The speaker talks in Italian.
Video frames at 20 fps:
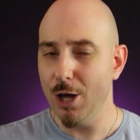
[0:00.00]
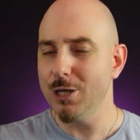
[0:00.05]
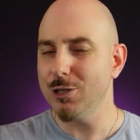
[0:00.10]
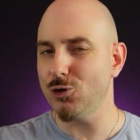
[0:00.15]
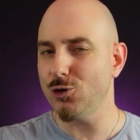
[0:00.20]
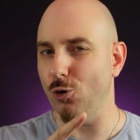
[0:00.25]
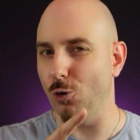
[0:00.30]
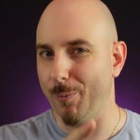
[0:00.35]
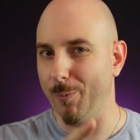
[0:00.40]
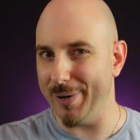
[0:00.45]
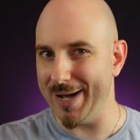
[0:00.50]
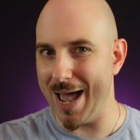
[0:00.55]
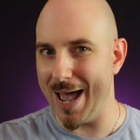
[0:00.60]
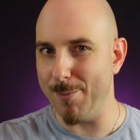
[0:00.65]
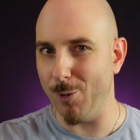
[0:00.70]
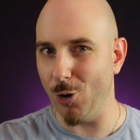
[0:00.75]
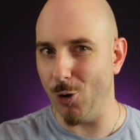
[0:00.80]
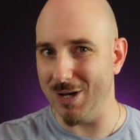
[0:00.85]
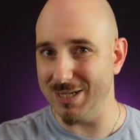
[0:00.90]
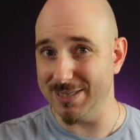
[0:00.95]

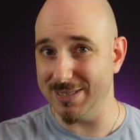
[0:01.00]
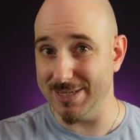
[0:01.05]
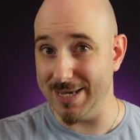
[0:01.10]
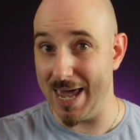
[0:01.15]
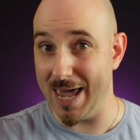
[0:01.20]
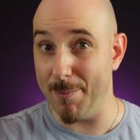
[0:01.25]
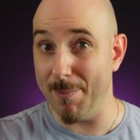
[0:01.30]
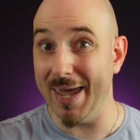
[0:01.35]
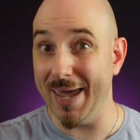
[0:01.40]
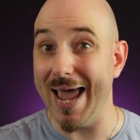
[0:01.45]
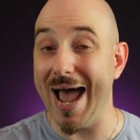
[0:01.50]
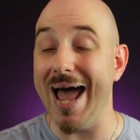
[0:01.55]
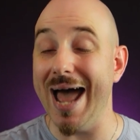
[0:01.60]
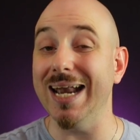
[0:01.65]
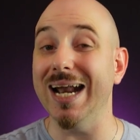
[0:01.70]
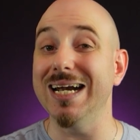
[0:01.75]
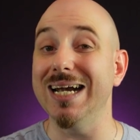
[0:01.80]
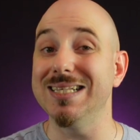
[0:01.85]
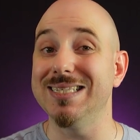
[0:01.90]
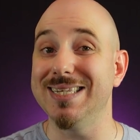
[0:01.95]
Scopriamolo assieme
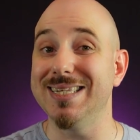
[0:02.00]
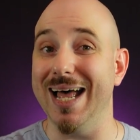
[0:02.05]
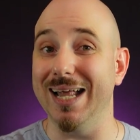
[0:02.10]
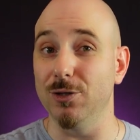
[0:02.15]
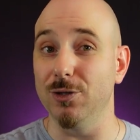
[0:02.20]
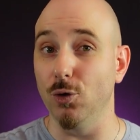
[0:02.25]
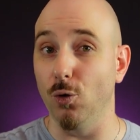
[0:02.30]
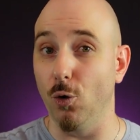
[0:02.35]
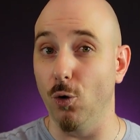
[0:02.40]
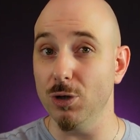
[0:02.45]
analizzando